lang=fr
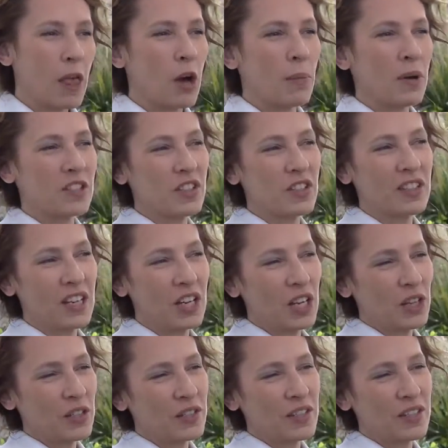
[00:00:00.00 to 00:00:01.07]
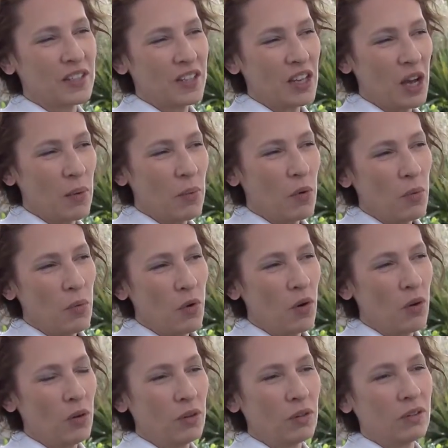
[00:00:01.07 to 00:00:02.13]
Bah, c'était un
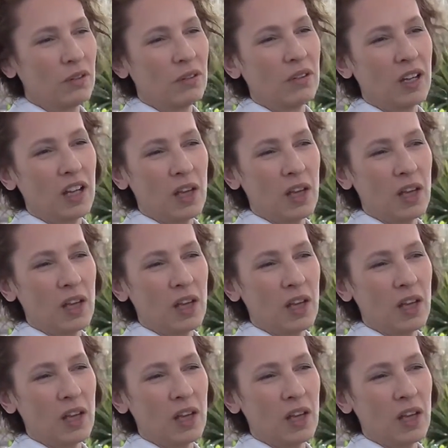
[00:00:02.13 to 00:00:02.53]
moment euh,